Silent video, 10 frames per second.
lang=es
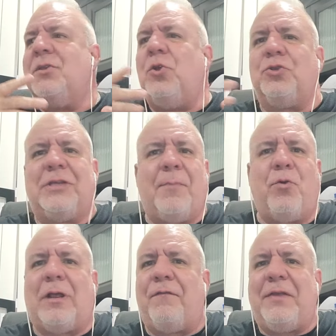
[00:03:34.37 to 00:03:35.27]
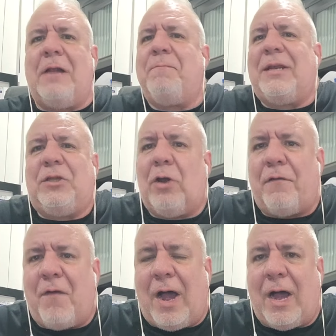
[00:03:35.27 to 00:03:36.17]
Yo sé porque al final perdió la
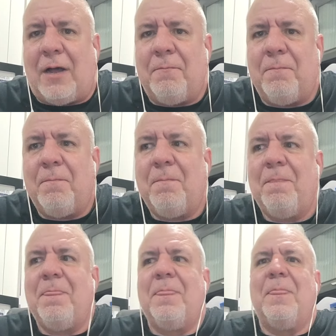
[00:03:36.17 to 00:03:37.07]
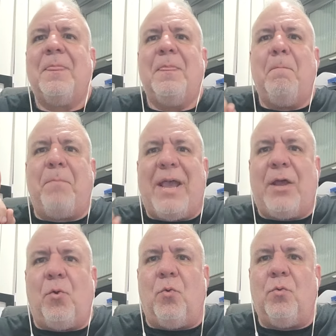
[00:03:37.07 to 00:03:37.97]
faja.
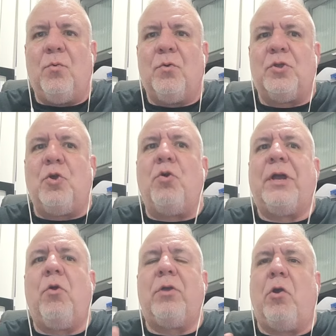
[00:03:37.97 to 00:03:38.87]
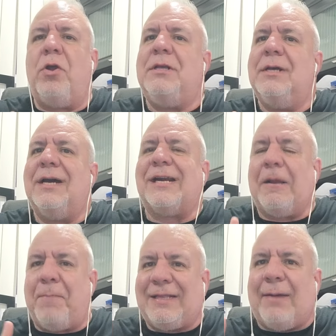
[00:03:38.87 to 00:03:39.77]
Pero yo creo que hoy
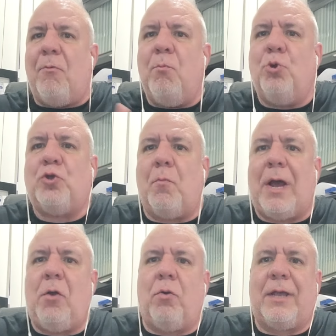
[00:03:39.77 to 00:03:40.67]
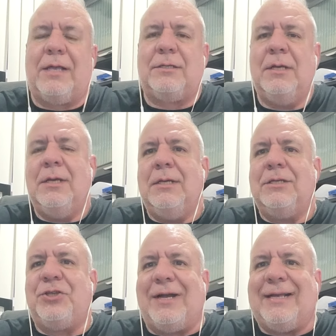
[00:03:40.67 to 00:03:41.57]
respetamos mucho más lo que es
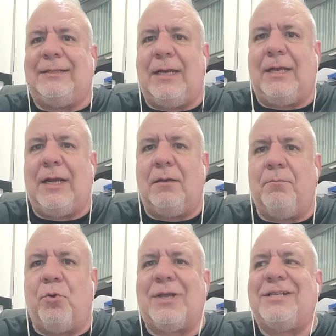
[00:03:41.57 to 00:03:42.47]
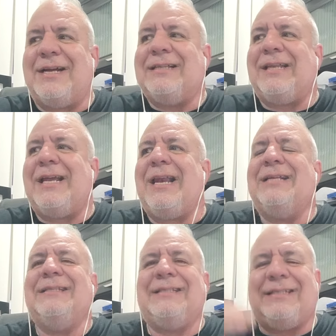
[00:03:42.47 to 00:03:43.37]
Chan Strickland. Porque Chan
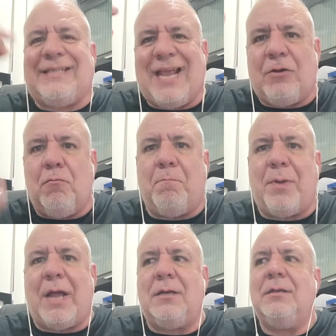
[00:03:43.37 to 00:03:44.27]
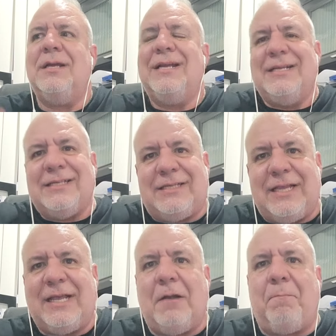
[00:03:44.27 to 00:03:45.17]
Strickland tiene un plan,
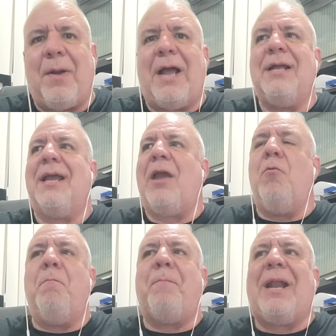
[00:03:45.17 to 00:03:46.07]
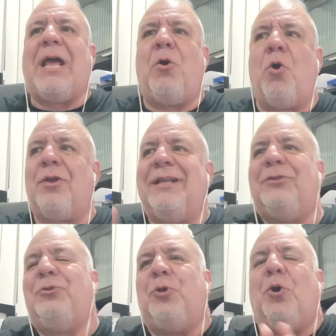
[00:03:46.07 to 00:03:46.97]
sigue el plan, es un peleador
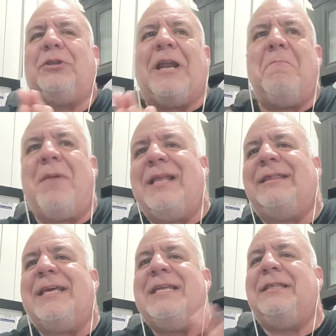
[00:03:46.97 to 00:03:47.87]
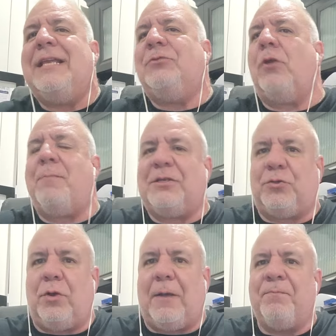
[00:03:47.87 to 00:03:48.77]
totalmente distinto a la
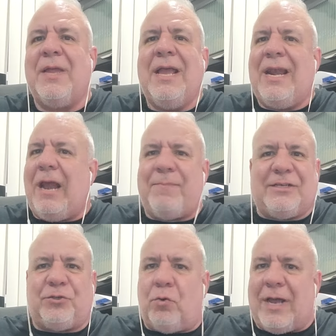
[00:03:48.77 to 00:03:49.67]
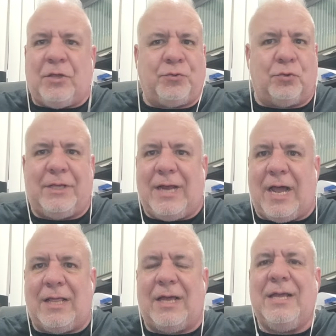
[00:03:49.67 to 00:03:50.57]
persona. La persona es
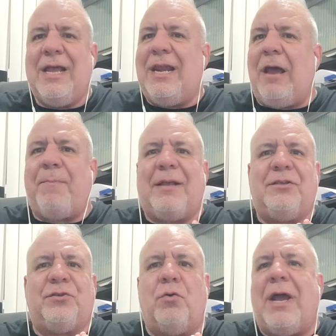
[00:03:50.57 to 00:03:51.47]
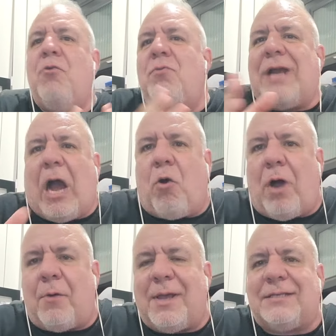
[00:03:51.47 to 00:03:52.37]
desordenada, la persona es un caos
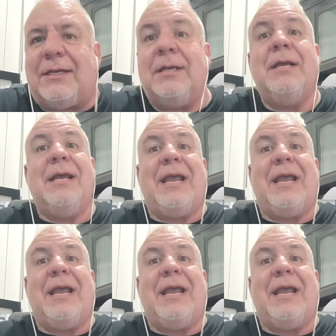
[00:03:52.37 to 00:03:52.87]
a veces.